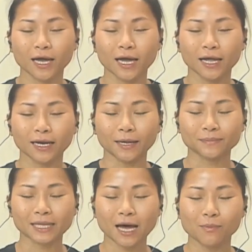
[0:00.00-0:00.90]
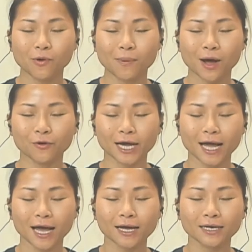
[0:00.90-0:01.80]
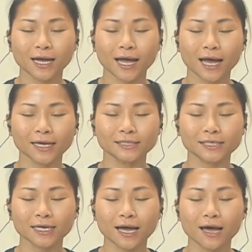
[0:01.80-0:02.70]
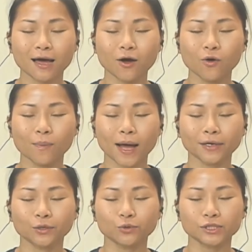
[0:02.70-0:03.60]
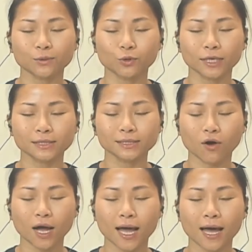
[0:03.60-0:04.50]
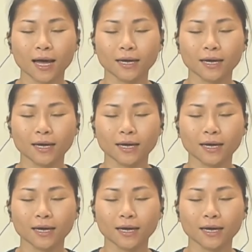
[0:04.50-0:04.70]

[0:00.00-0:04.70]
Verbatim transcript: หลับตาเบาๆนะคะ หายใจเข้าผ่านรูจมูกทั้งสองข้าง